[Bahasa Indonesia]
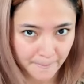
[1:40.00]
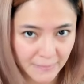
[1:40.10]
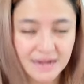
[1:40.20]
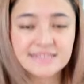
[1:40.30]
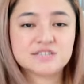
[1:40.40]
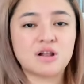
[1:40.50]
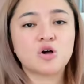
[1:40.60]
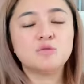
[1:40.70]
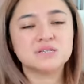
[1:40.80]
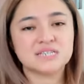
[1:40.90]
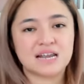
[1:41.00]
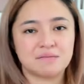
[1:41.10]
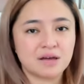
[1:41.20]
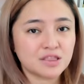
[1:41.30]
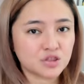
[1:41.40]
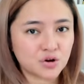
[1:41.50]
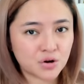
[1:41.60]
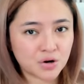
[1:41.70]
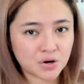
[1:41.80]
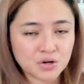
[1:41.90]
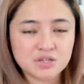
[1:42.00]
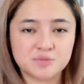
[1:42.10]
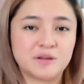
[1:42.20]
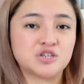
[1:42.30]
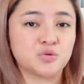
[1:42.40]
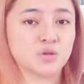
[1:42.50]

Disitulah gue mencari mentor, spiritual